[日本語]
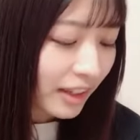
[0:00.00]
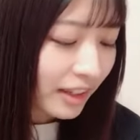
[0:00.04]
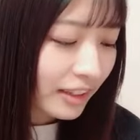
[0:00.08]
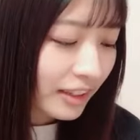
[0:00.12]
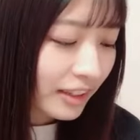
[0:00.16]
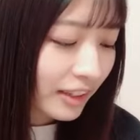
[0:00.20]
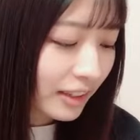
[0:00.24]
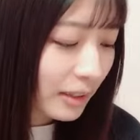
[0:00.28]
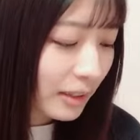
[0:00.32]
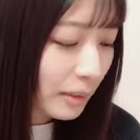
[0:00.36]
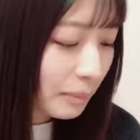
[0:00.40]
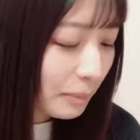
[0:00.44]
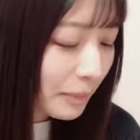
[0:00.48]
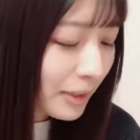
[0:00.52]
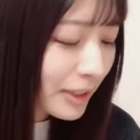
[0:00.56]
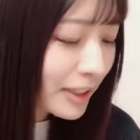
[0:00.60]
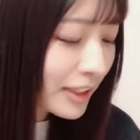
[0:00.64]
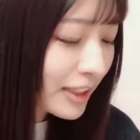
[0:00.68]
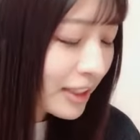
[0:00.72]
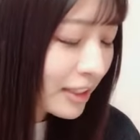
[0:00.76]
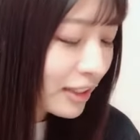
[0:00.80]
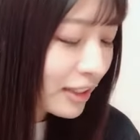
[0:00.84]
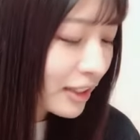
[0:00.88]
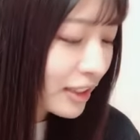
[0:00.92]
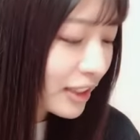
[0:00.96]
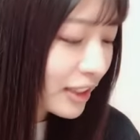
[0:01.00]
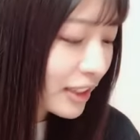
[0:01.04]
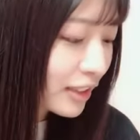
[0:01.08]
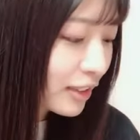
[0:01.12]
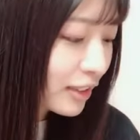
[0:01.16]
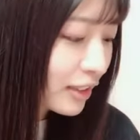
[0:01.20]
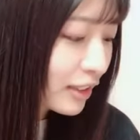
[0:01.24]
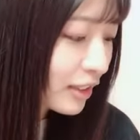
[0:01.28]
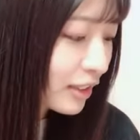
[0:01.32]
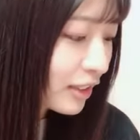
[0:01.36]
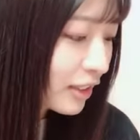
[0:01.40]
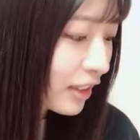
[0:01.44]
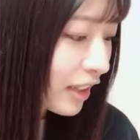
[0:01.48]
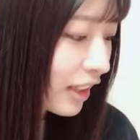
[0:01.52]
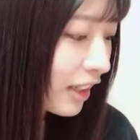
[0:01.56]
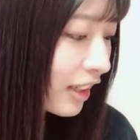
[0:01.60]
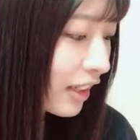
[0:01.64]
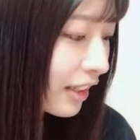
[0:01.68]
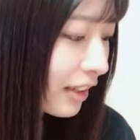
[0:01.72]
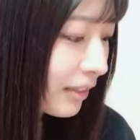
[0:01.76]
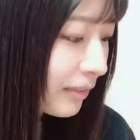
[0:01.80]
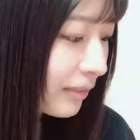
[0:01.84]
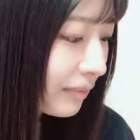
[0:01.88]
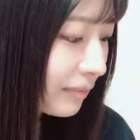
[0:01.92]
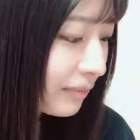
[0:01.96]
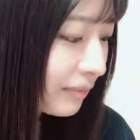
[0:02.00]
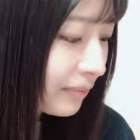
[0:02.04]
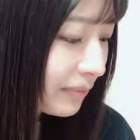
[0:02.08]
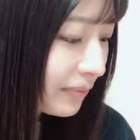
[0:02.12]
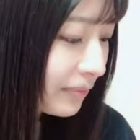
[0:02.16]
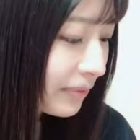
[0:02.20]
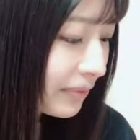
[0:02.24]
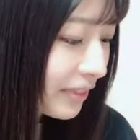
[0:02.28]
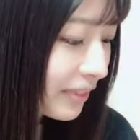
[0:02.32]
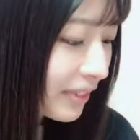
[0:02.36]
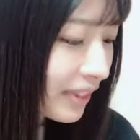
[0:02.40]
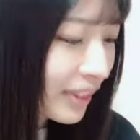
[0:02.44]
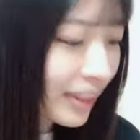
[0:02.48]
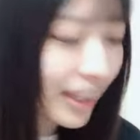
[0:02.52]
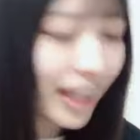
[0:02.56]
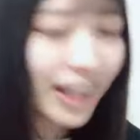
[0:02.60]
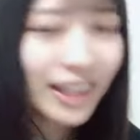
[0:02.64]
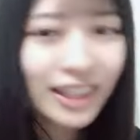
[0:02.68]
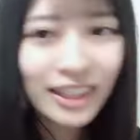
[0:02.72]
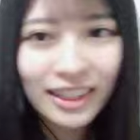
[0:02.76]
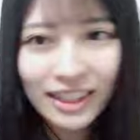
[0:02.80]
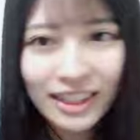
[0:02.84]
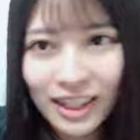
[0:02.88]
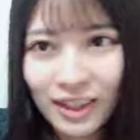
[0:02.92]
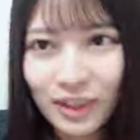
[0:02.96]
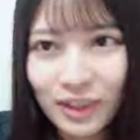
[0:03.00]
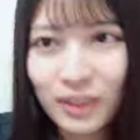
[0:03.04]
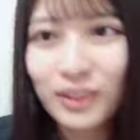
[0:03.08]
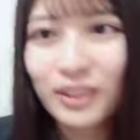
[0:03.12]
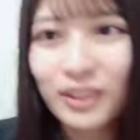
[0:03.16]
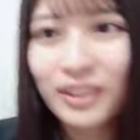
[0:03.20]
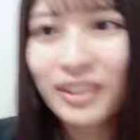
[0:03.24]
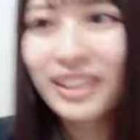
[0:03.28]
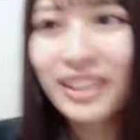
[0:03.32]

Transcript: なんかマジで口の色がないんだよ